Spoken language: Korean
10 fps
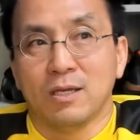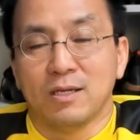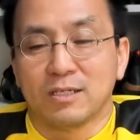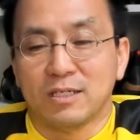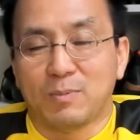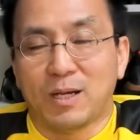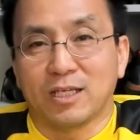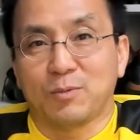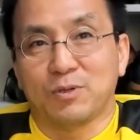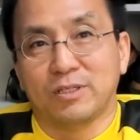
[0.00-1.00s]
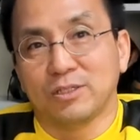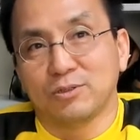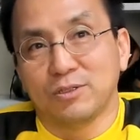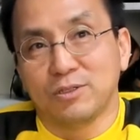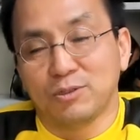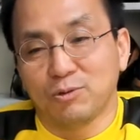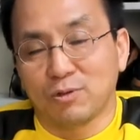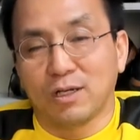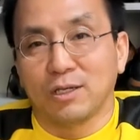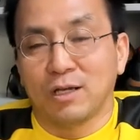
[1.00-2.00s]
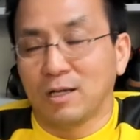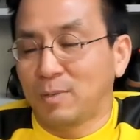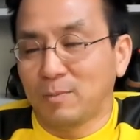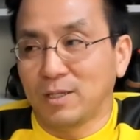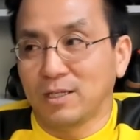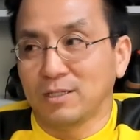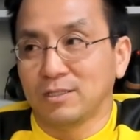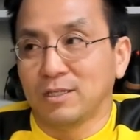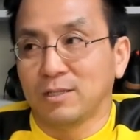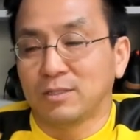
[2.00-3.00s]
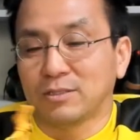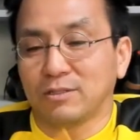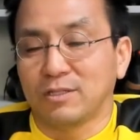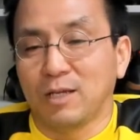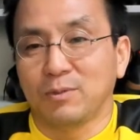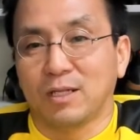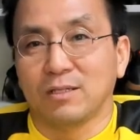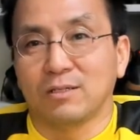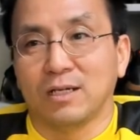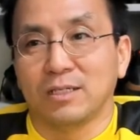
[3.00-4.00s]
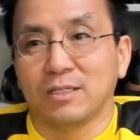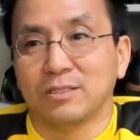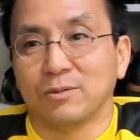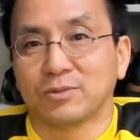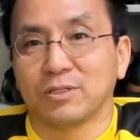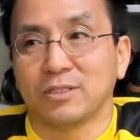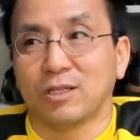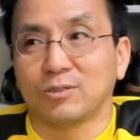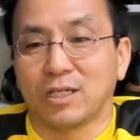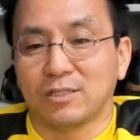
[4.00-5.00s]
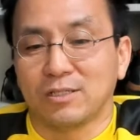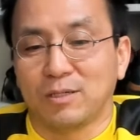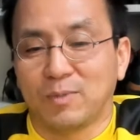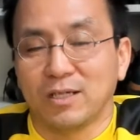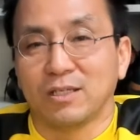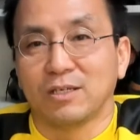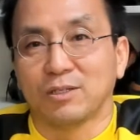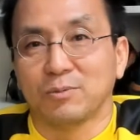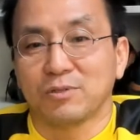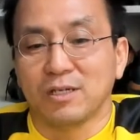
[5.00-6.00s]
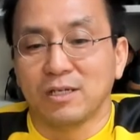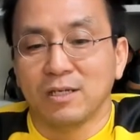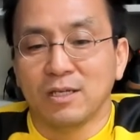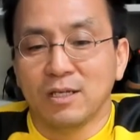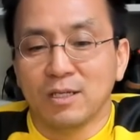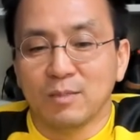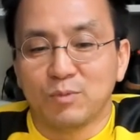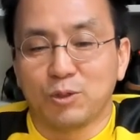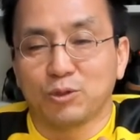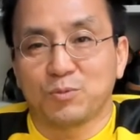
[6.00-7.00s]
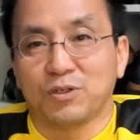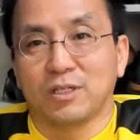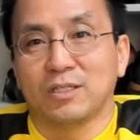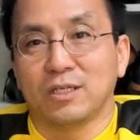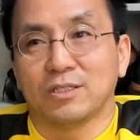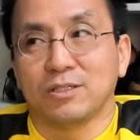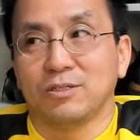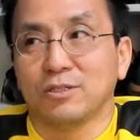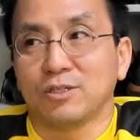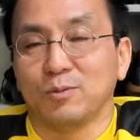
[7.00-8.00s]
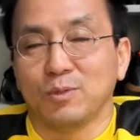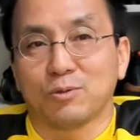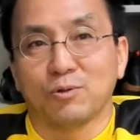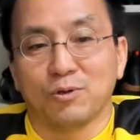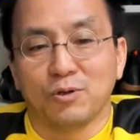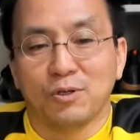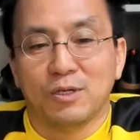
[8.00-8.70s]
그 바닥이 편해지는 효과가, 아, 발바닥이 이제 그 스터드 압이라는 거 아예 이제 없어진다고 사실상 봐야 되기 때문에 비교적 편안해지는 느낌이 있고,